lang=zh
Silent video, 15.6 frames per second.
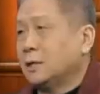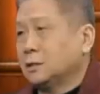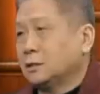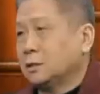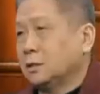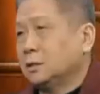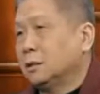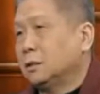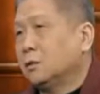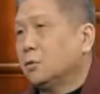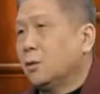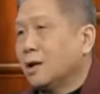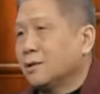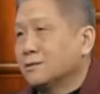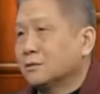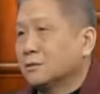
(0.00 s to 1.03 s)
建设，你的
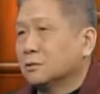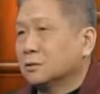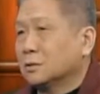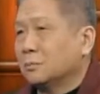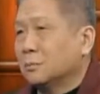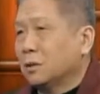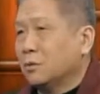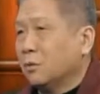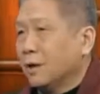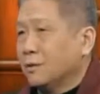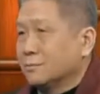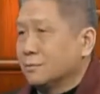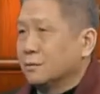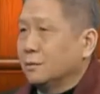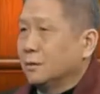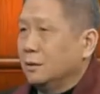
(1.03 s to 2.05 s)
管子都是什么
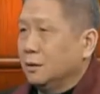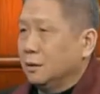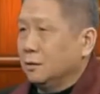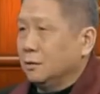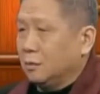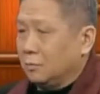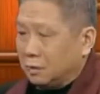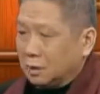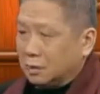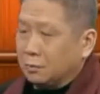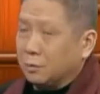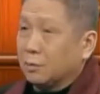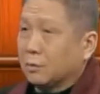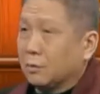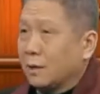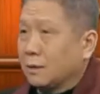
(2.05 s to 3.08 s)
管子？我们那个
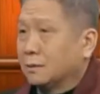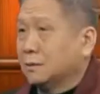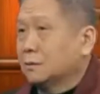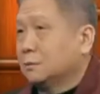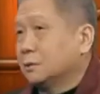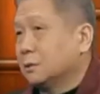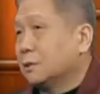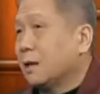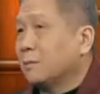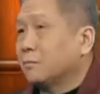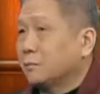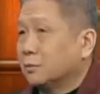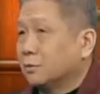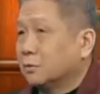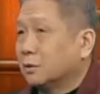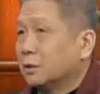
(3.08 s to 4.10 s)
破管子都是大
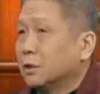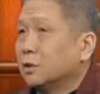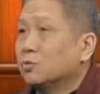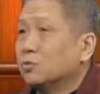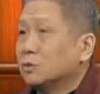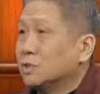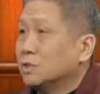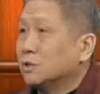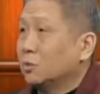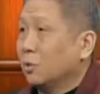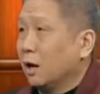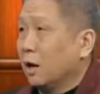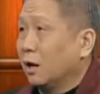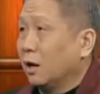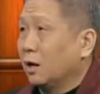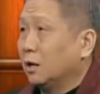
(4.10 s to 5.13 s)
部分都是那镀锌
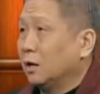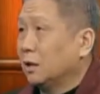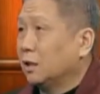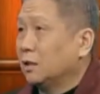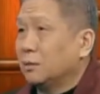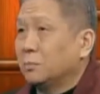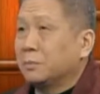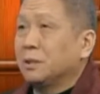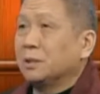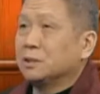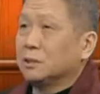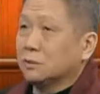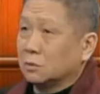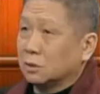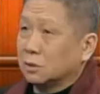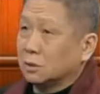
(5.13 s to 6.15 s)
管，里头不定
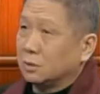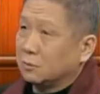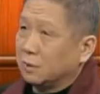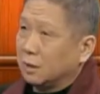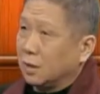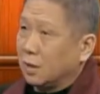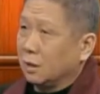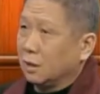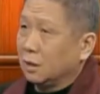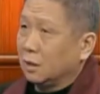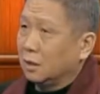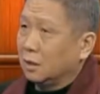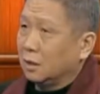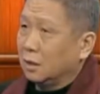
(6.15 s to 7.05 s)
锈成什么样了。